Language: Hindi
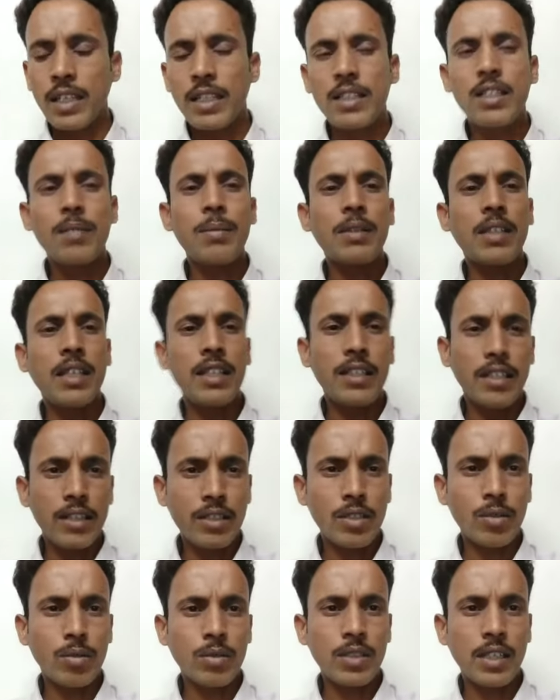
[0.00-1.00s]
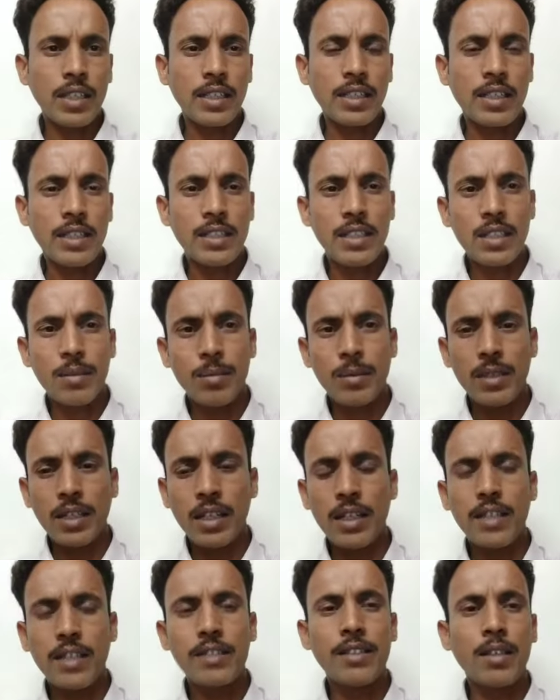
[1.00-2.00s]
किसी भी तरीके से हो जाएं किसी भी
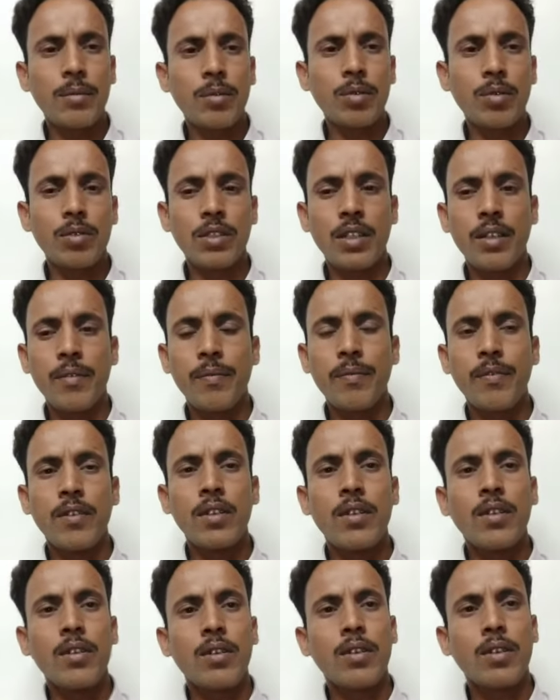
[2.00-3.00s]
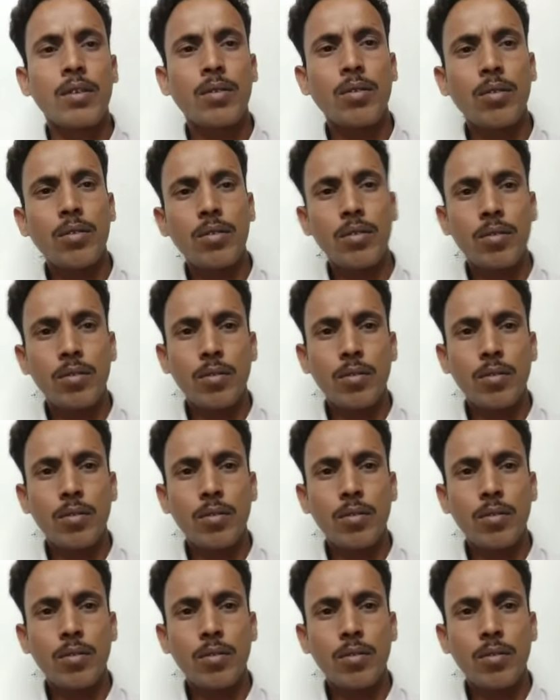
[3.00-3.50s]
कंडीशन में हो जाएं देखो